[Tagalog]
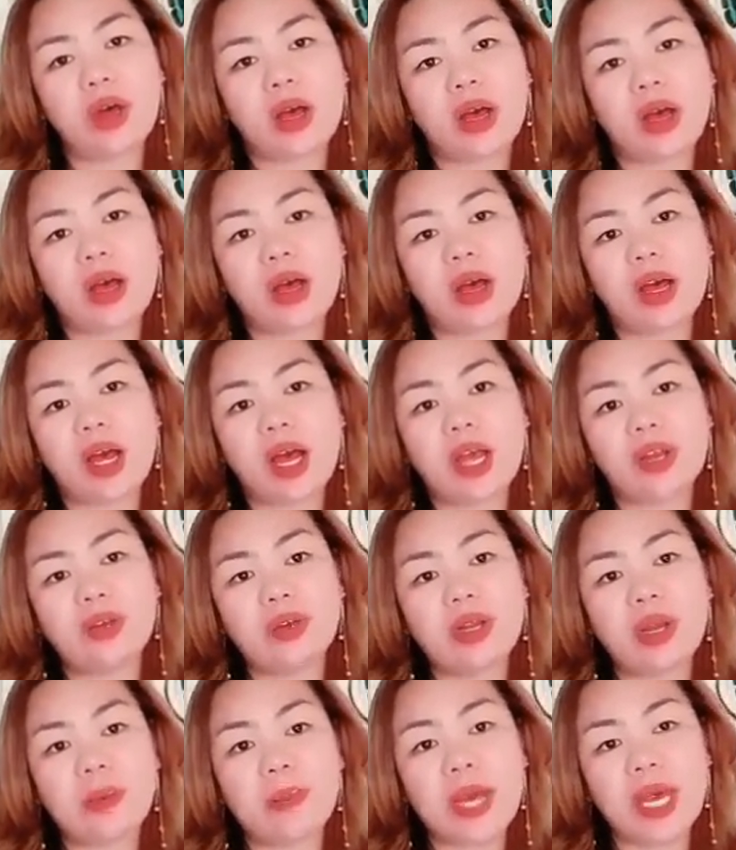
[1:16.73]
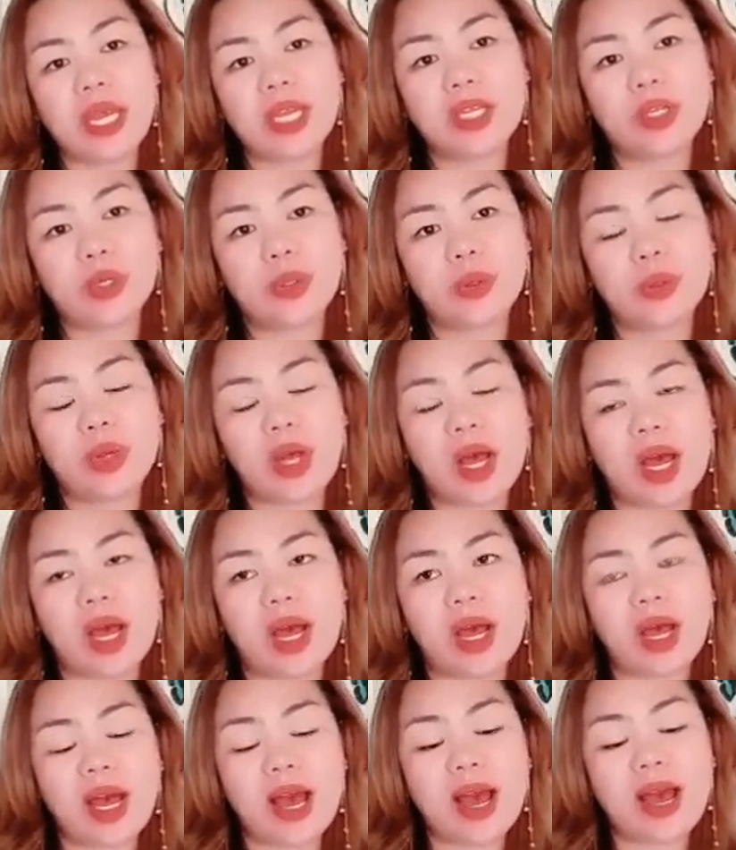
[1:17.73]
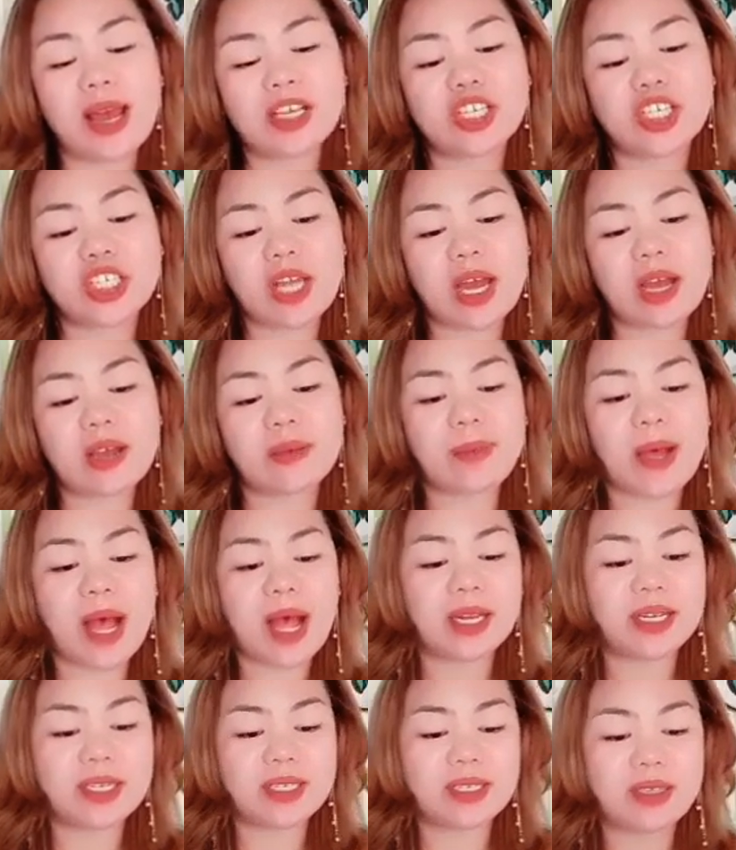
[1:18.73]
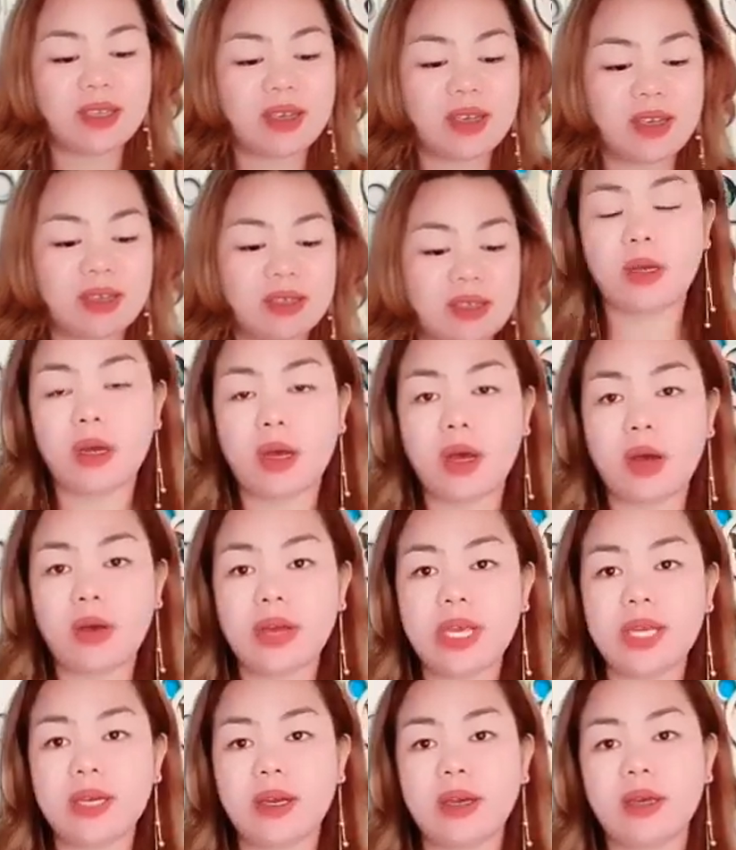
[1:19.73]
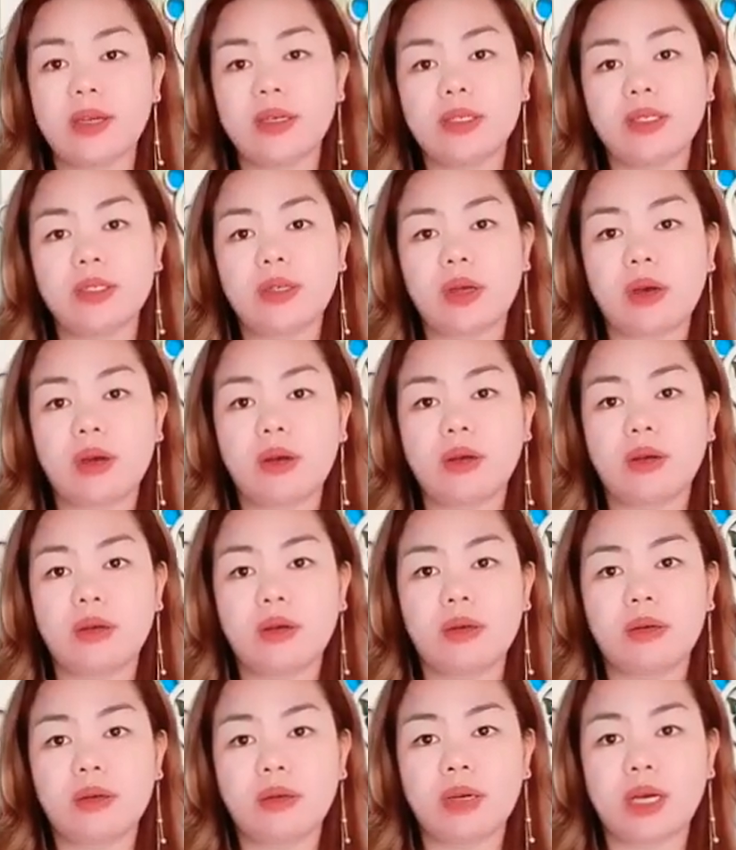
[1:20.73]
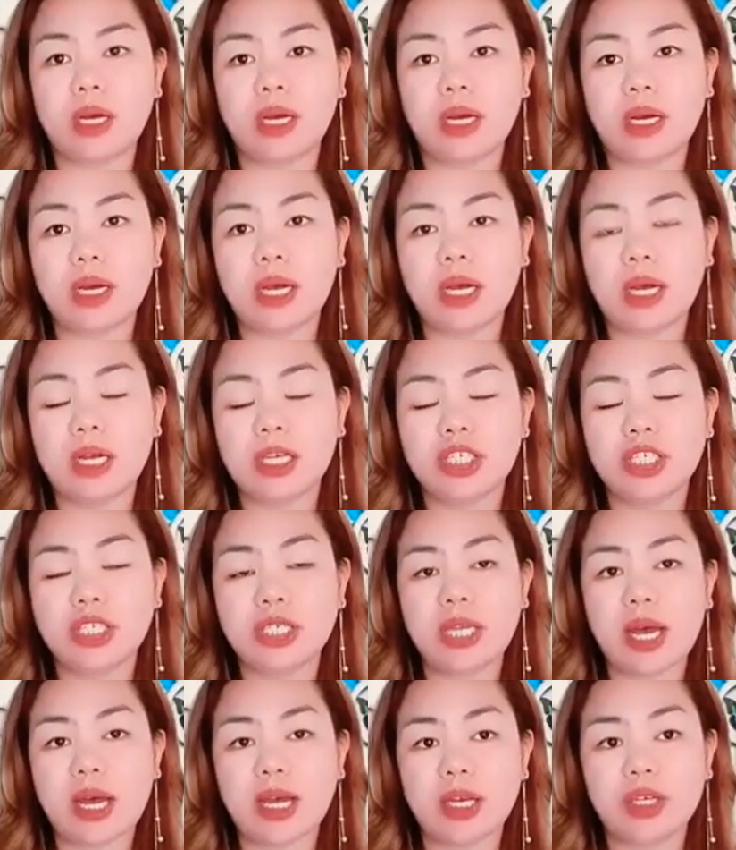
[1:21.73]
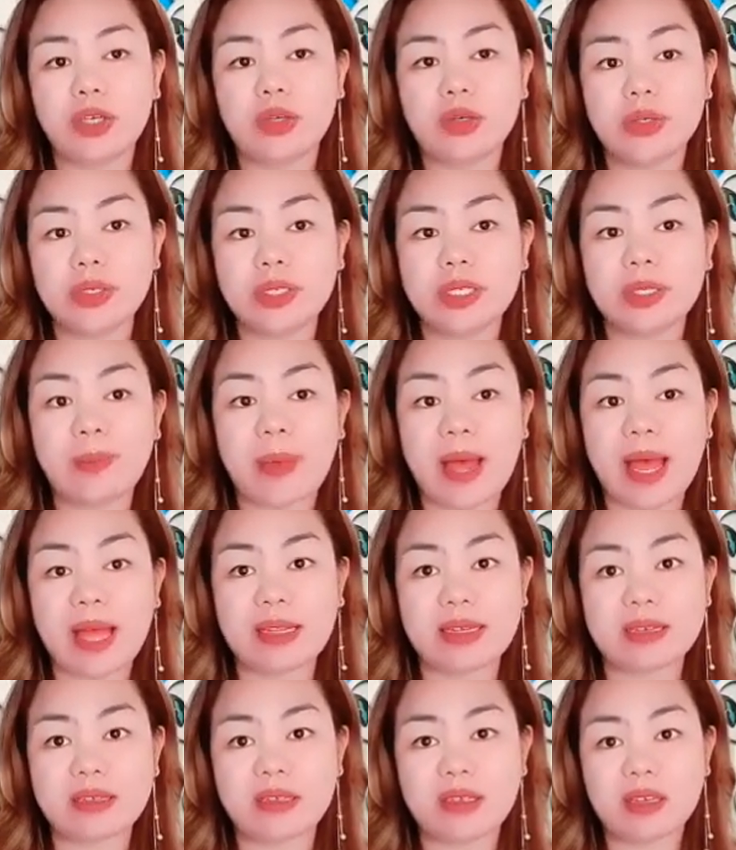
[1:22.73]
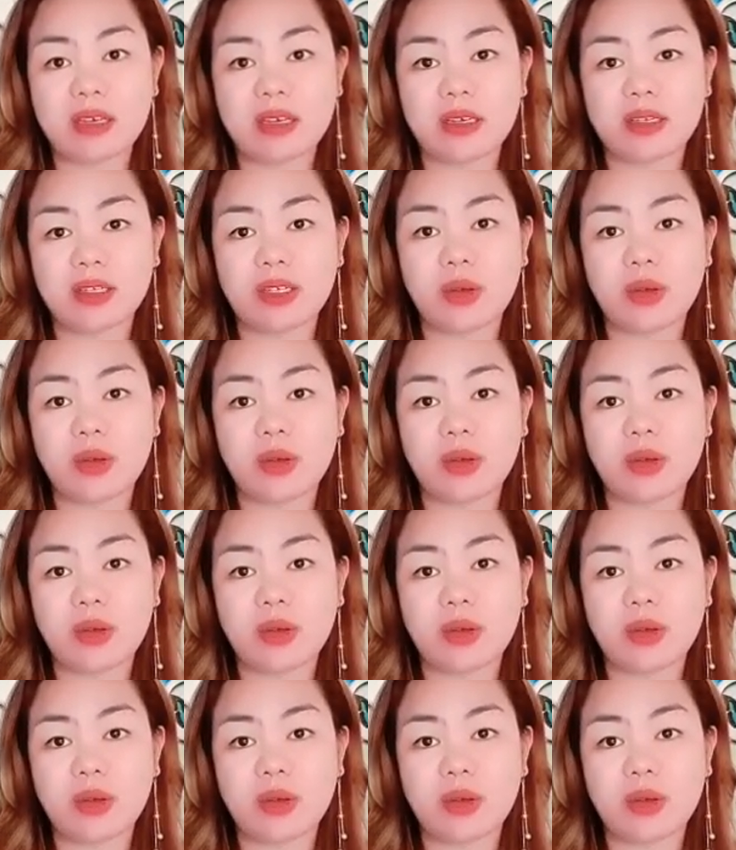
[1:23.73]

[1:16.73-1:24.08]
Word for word: uh, ano naman yung uh, hashtag policies Okay guys, so uh, hashtag use policy.